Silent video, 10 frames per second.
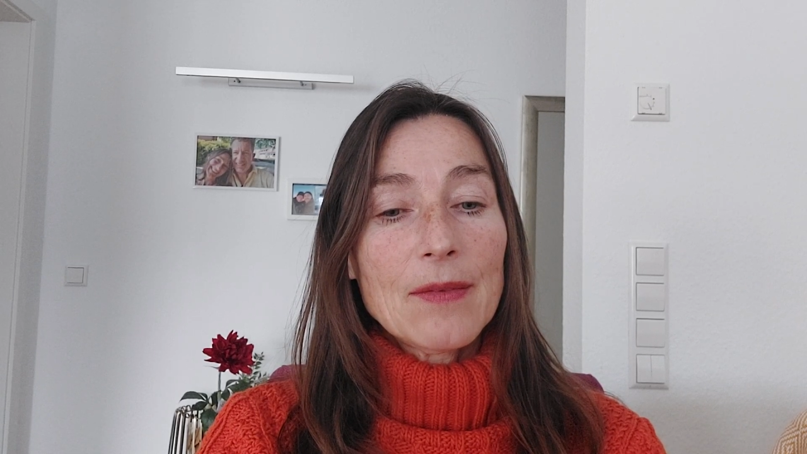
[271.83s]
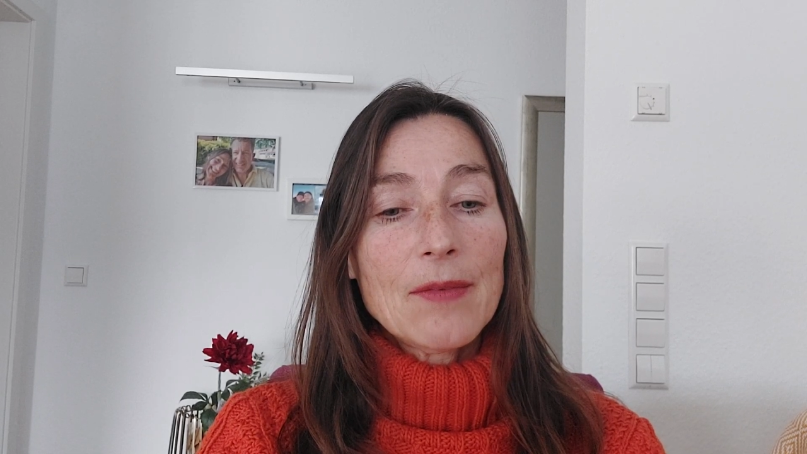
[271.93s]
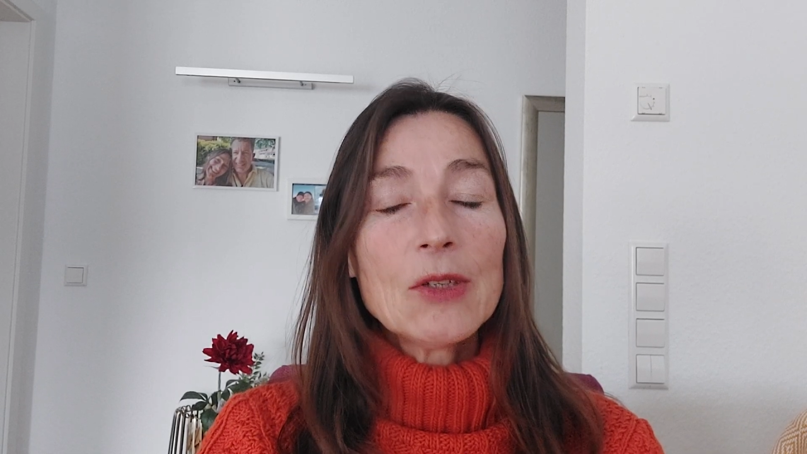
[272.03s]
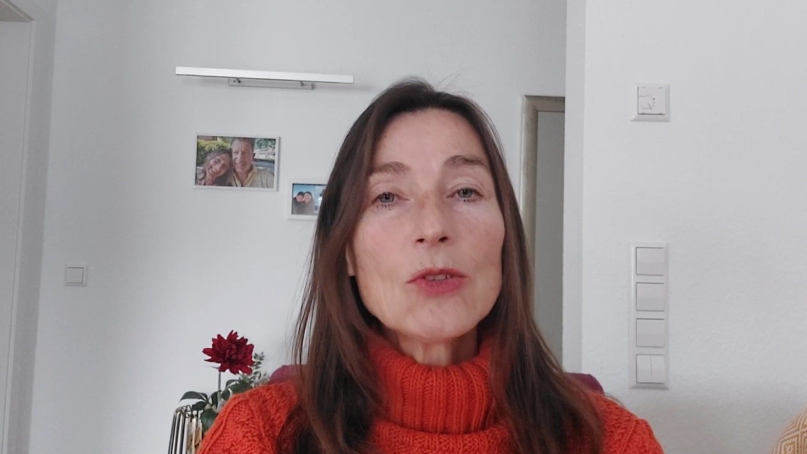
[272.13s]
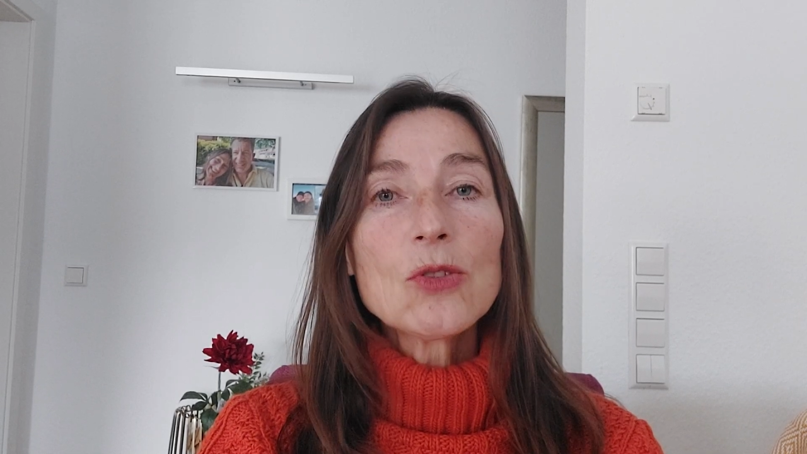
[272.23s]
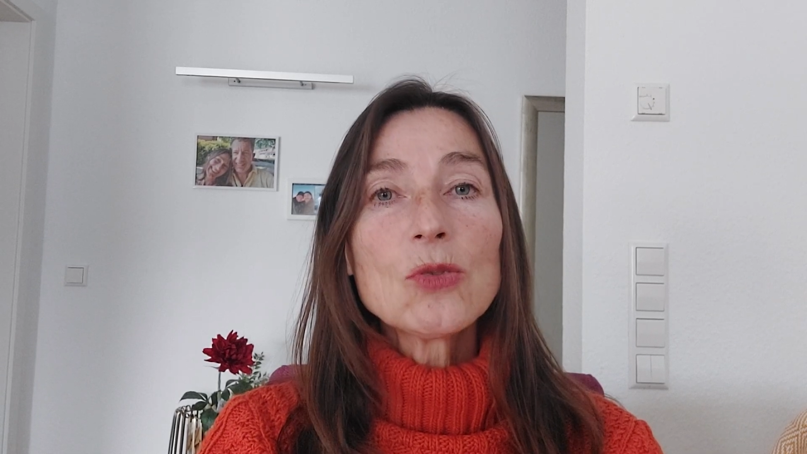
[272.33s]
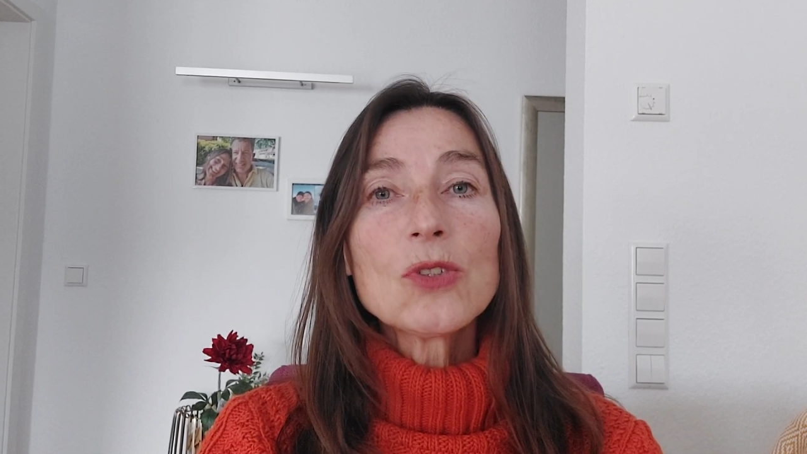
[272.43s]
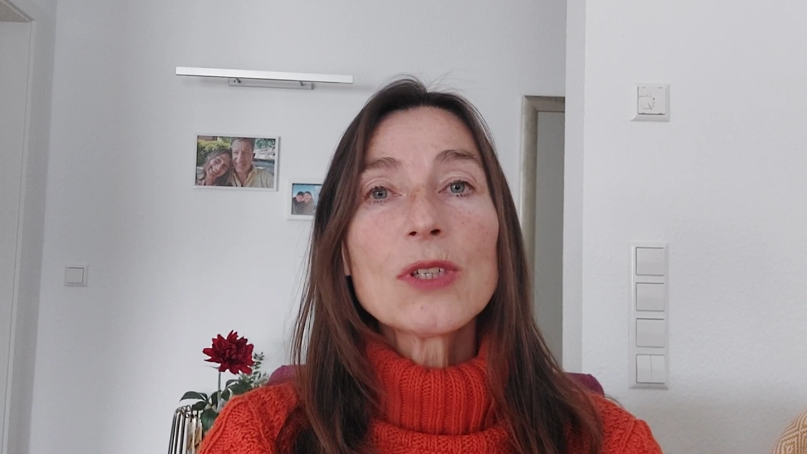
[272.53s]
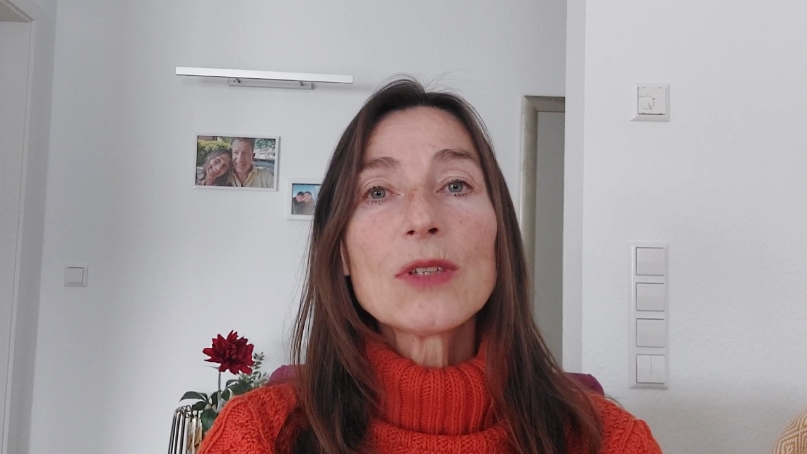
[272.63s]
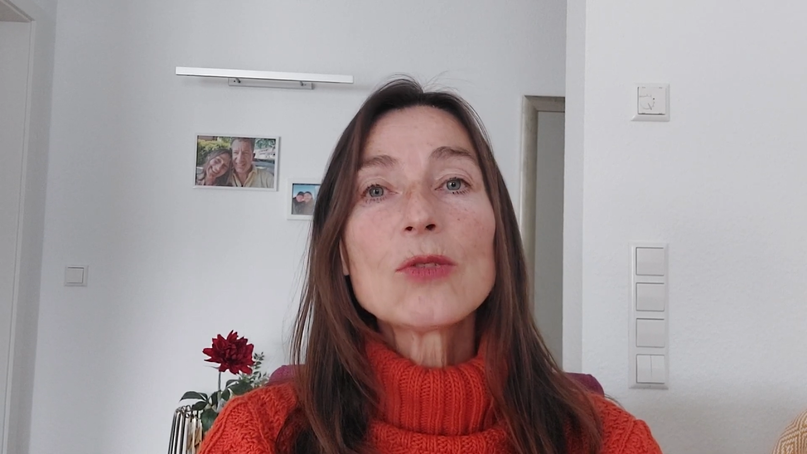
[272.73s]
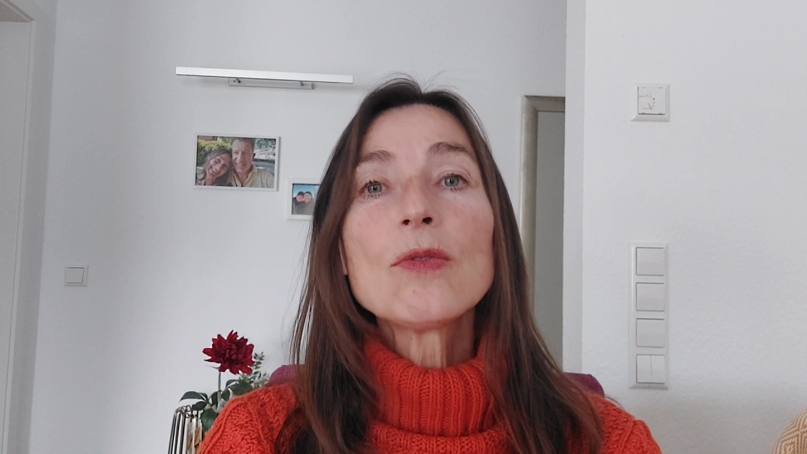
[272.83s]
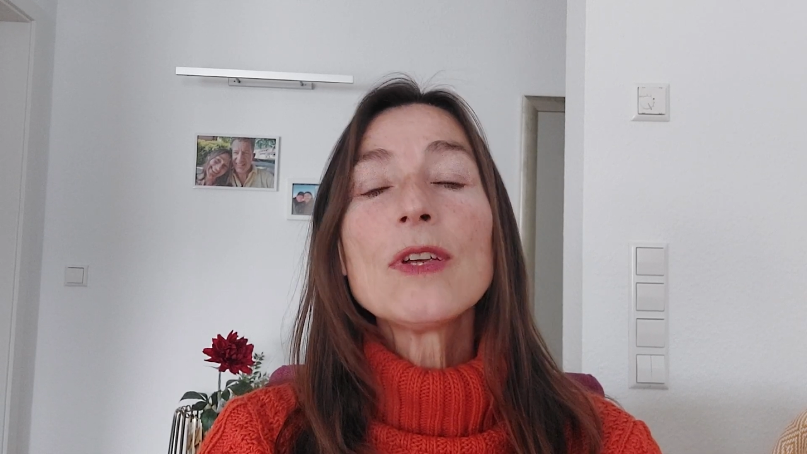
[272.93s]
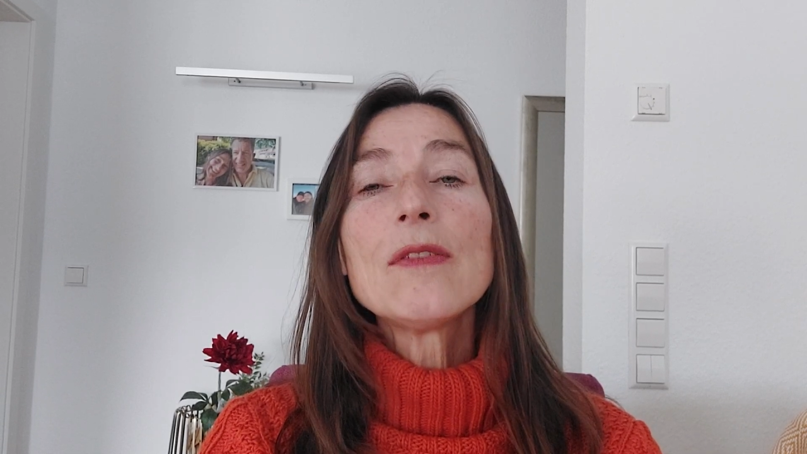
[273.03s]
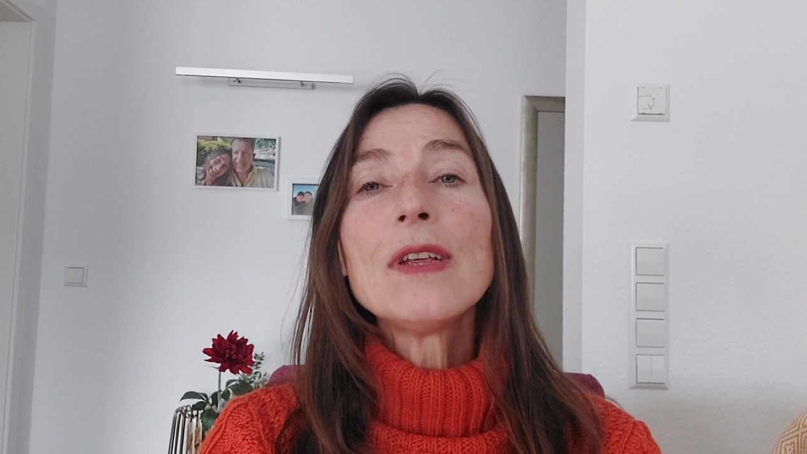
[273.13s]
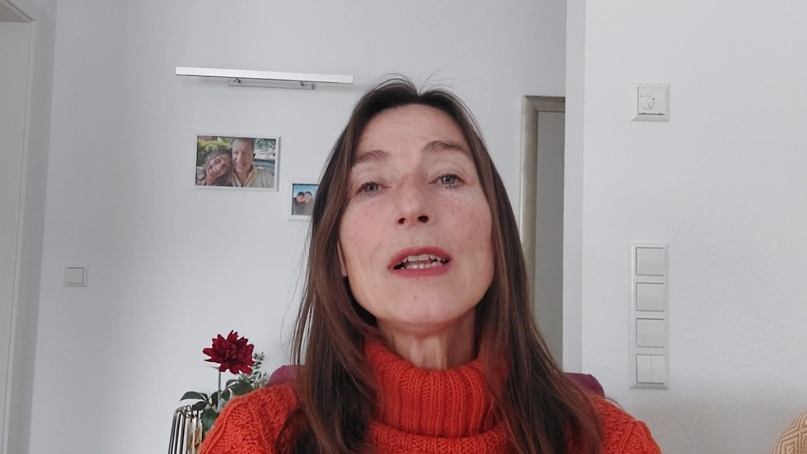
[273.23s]
wenn du zu, zu
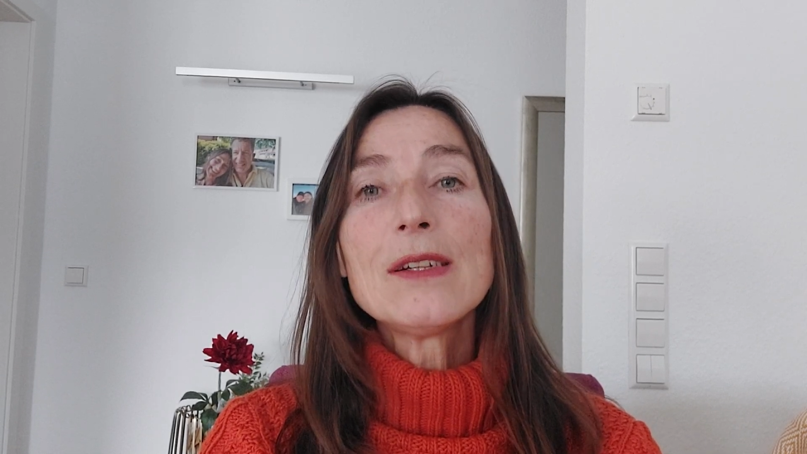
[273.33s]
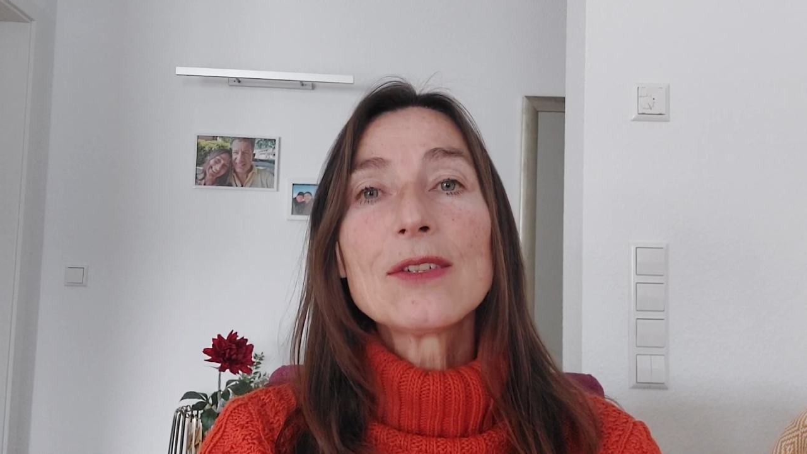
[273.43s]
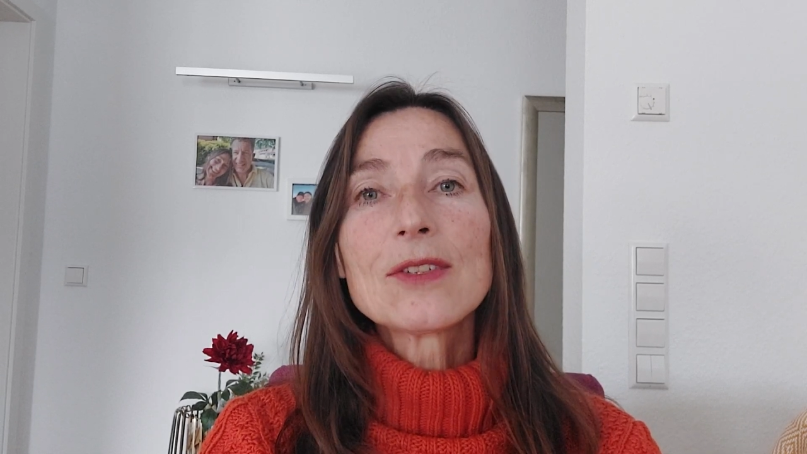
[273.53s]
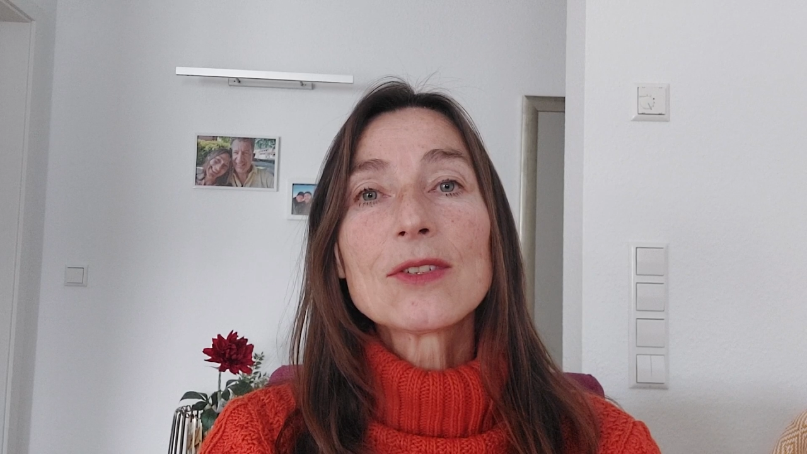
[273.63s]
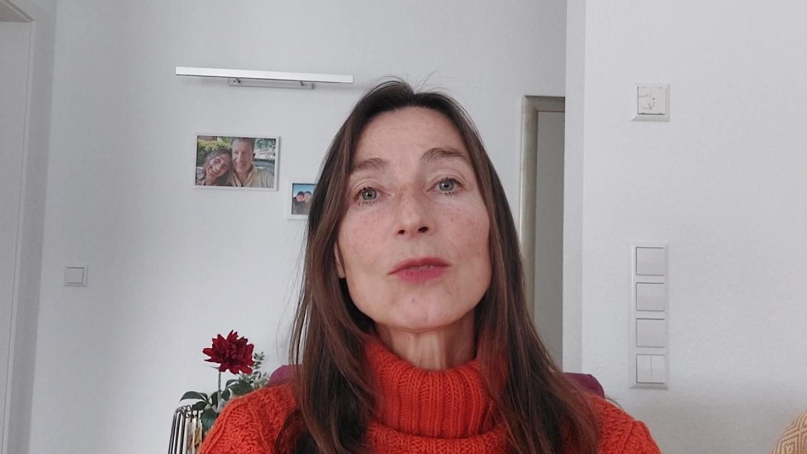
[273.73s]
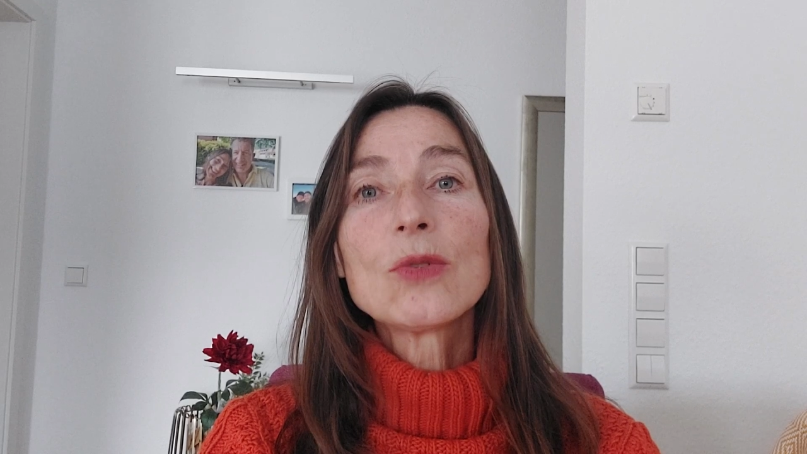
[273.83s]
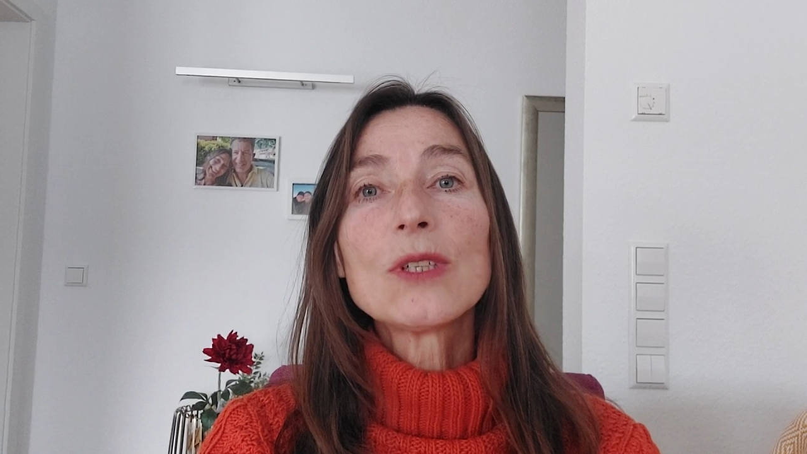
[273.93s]
viel willst, zu,